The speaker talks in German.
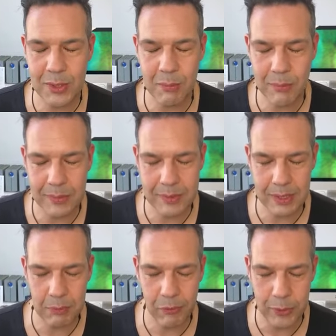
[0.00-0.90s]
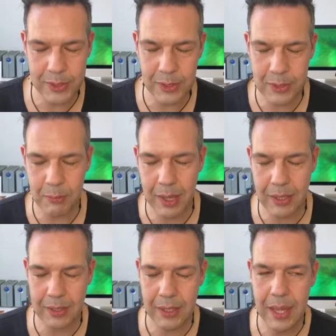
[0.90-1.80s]
zum, sich bewusster zu
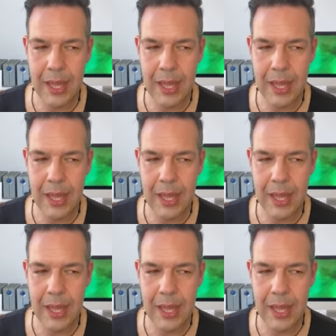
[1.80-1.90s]
machen,